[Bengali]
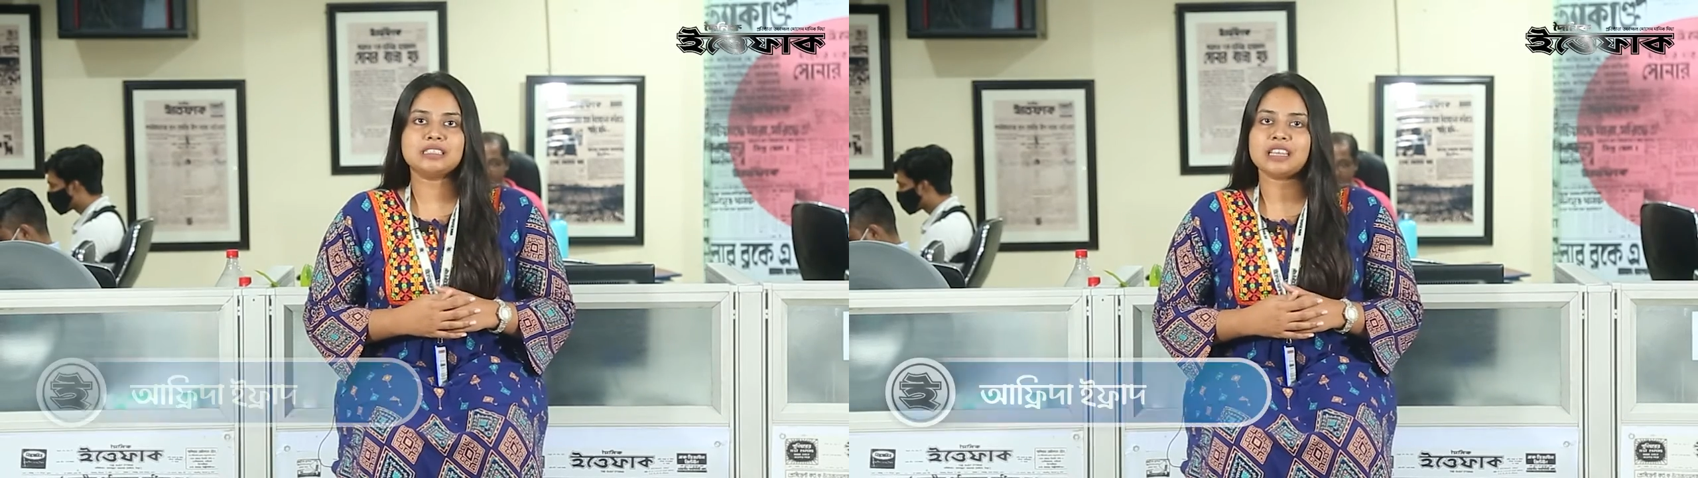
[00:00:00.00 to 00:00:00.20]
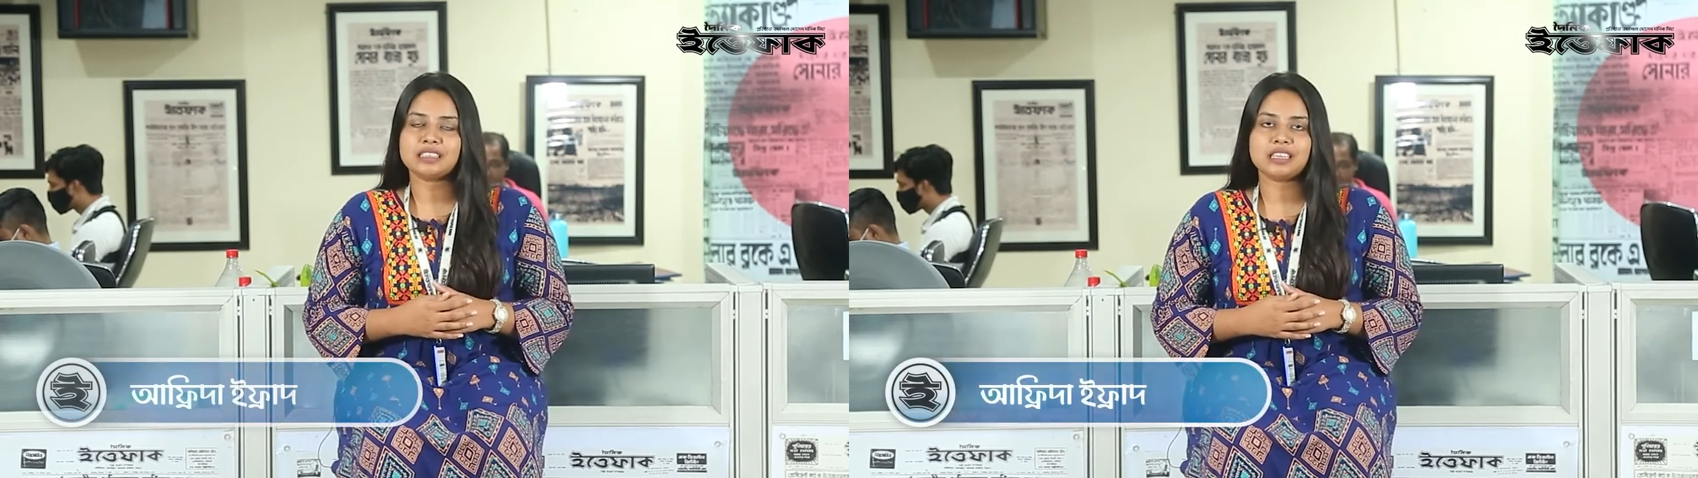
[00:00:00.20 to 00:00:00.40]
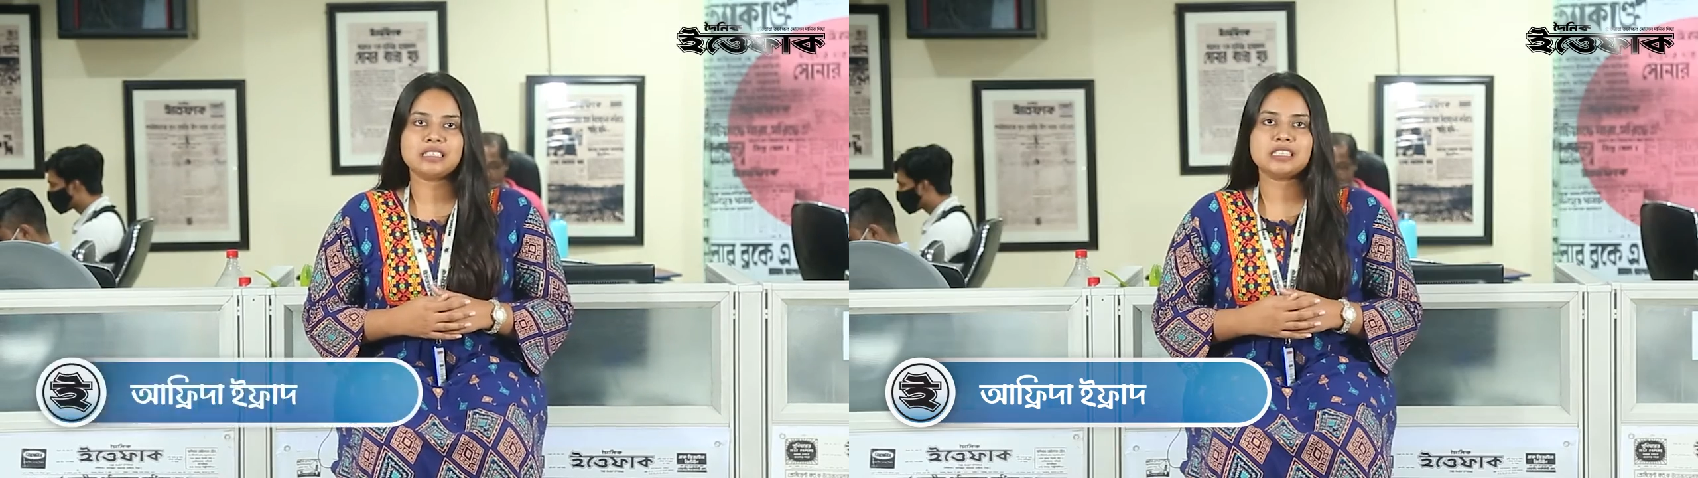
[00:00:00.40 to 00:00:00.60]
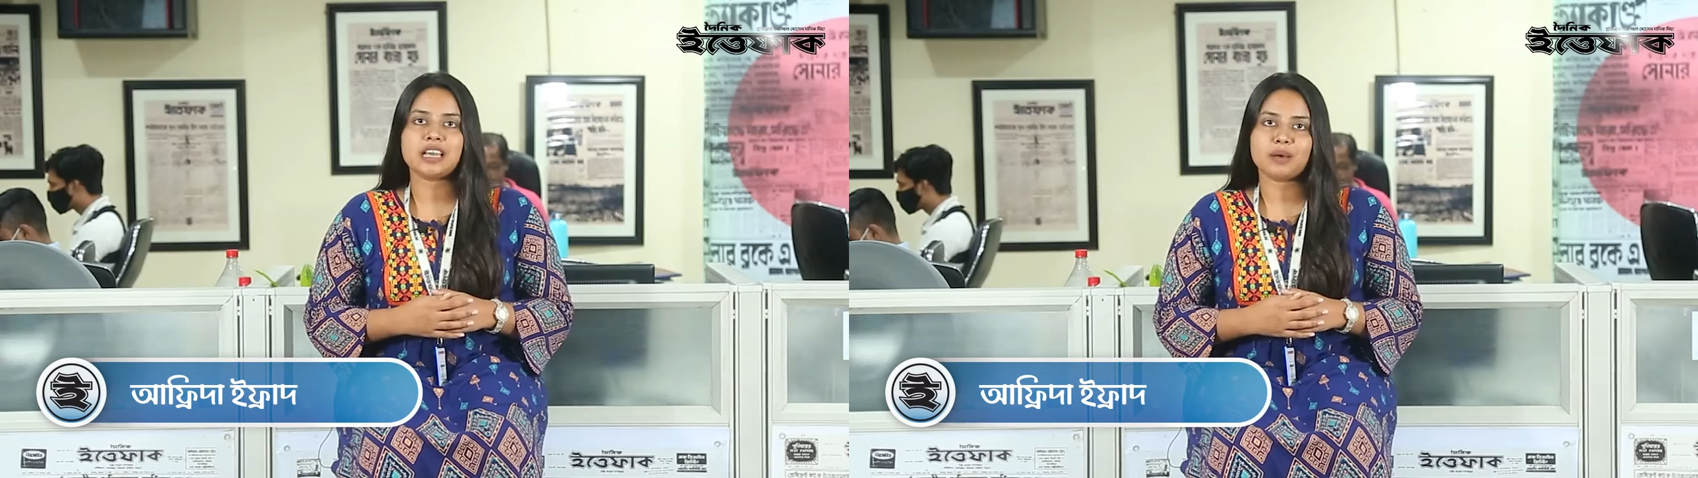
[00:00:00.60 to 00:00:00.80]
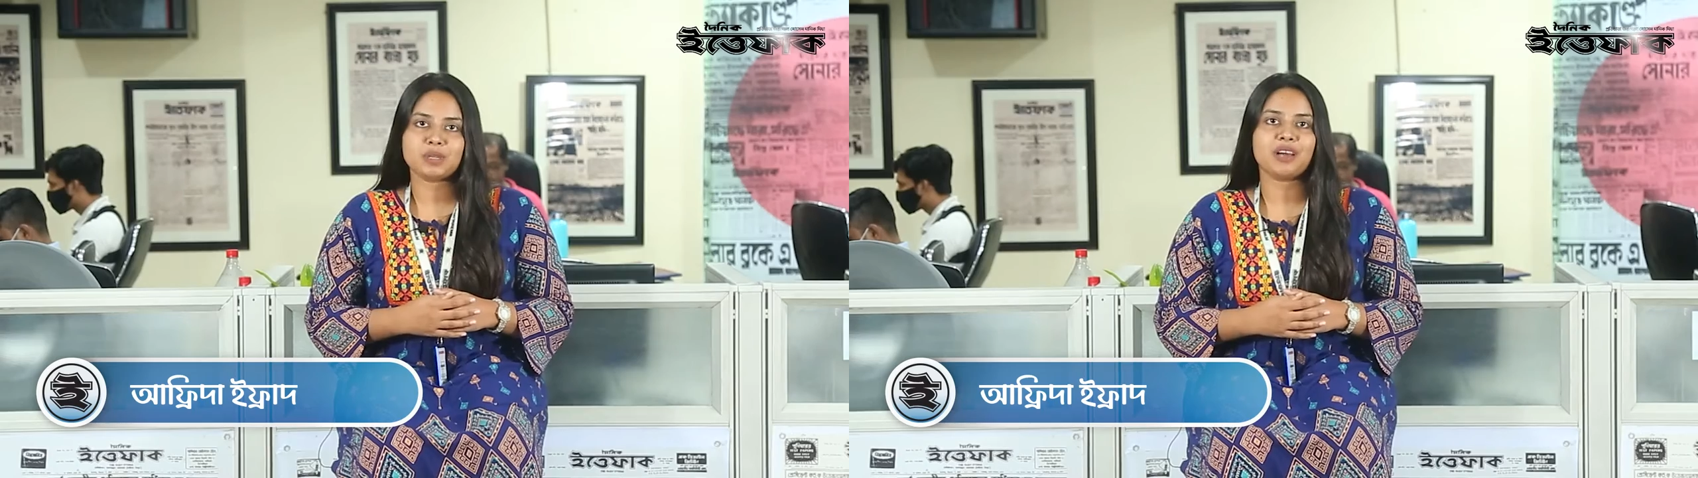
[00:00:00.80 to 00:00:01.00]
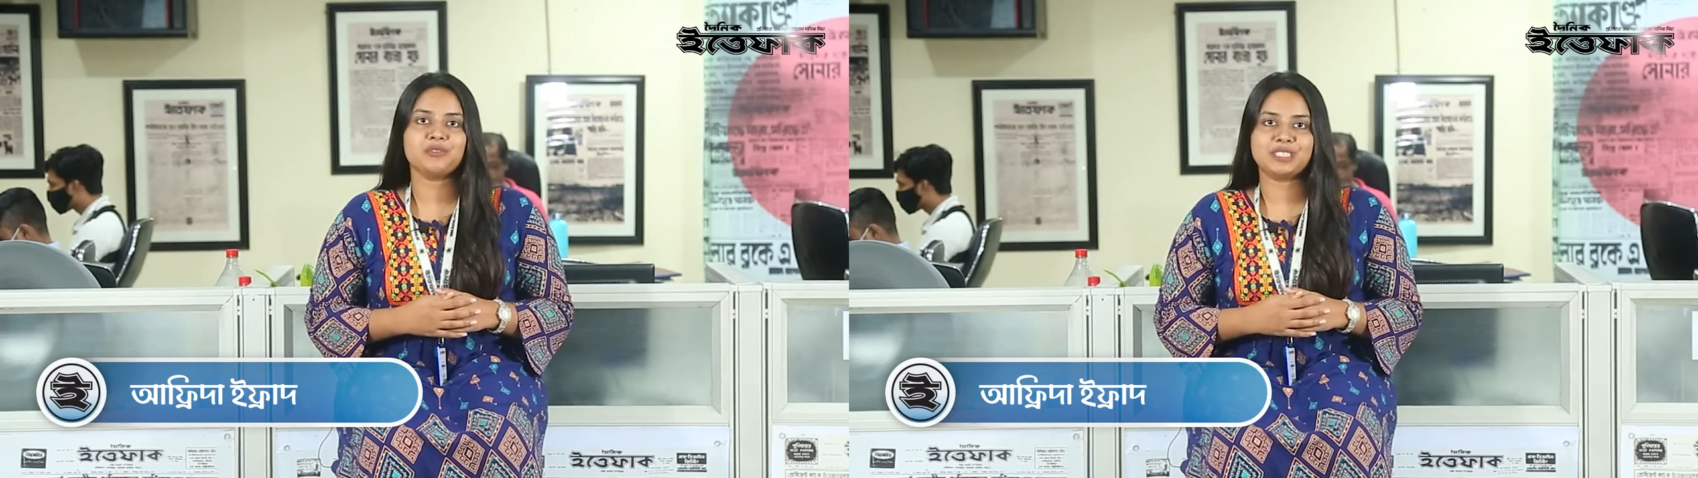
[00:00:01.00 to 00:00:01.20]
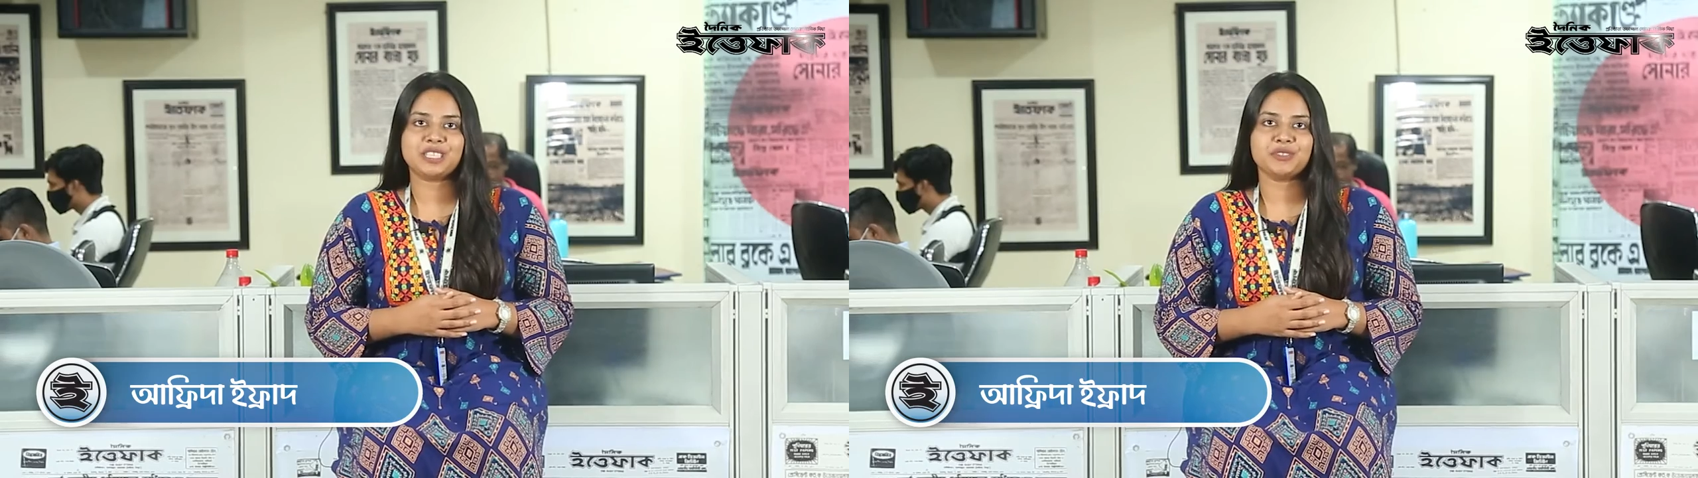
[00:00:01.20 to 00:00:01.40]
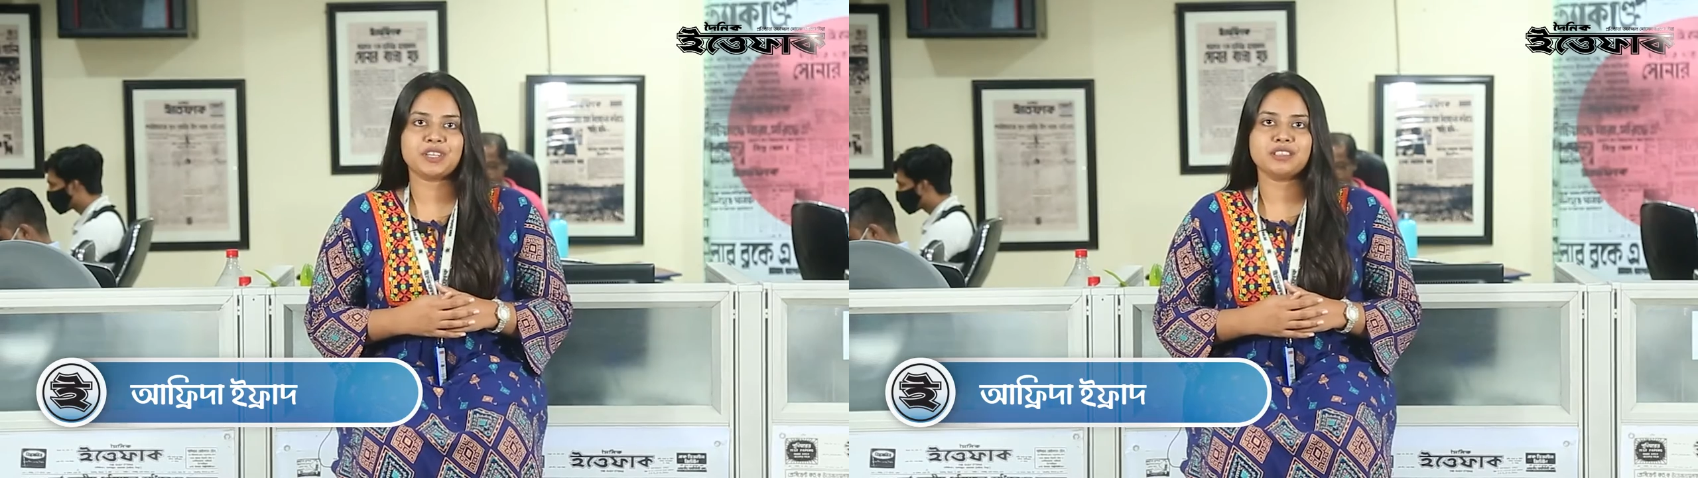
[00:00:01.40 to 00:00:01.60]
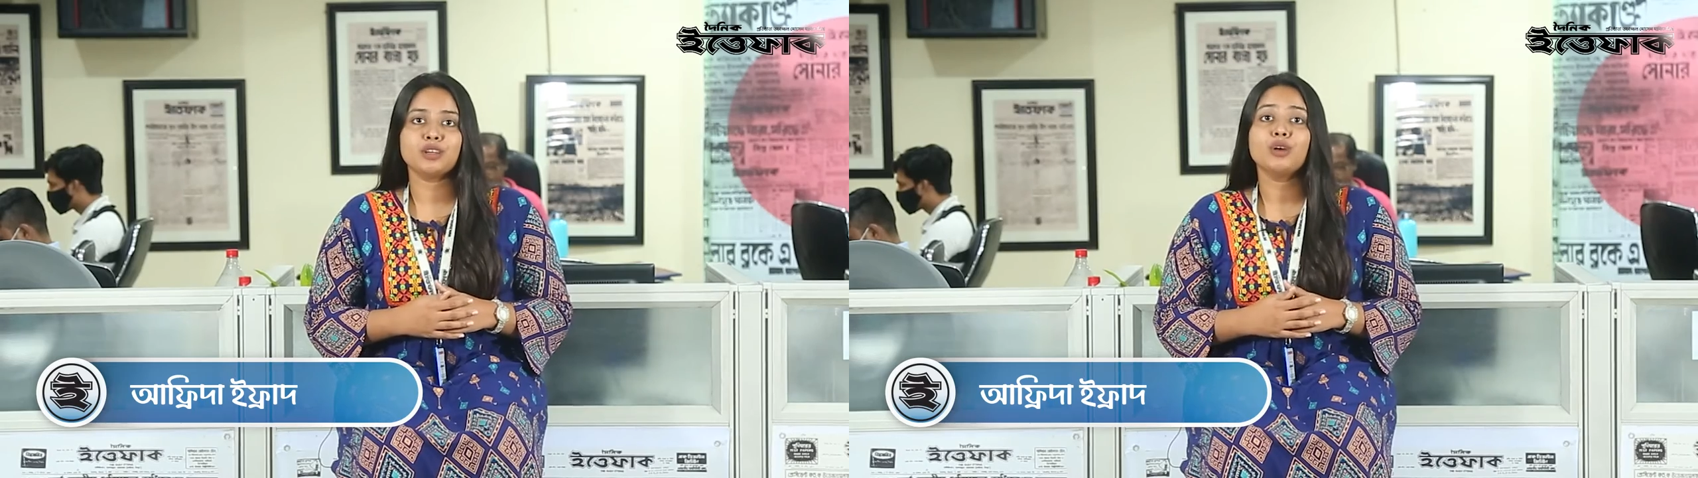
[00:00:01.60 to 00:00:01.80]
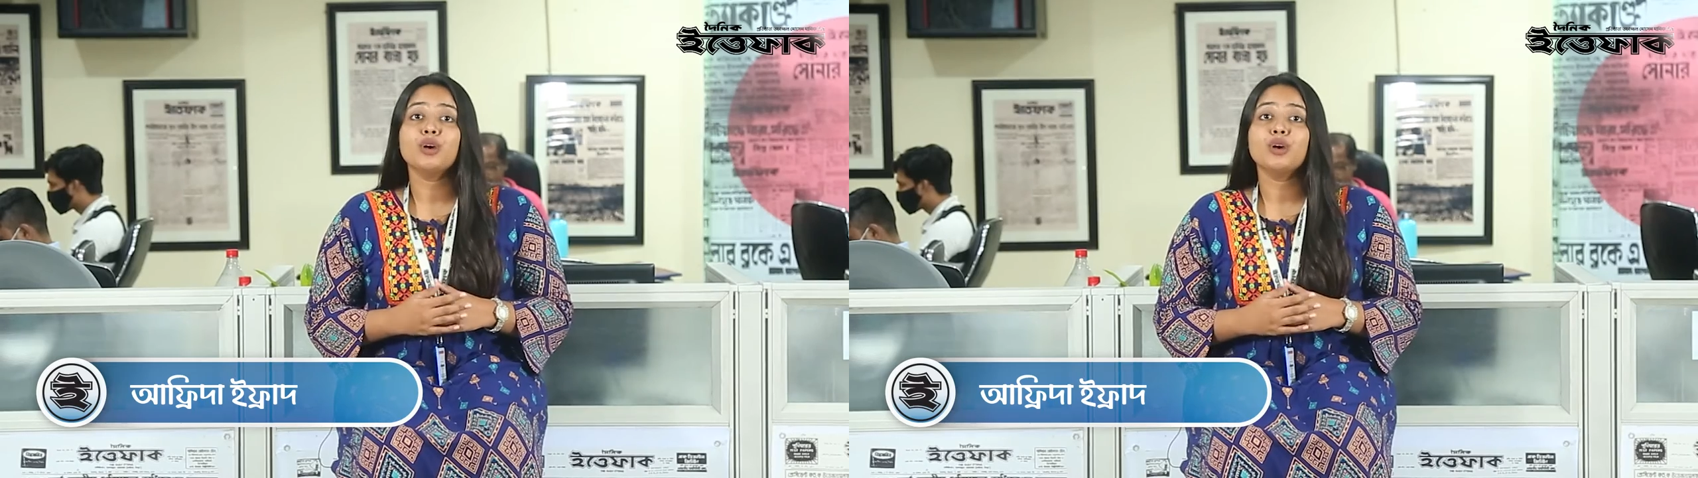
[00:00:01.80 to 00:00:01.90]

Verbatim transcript: সাথে আছি আমি আফ্রিদা ইফরাত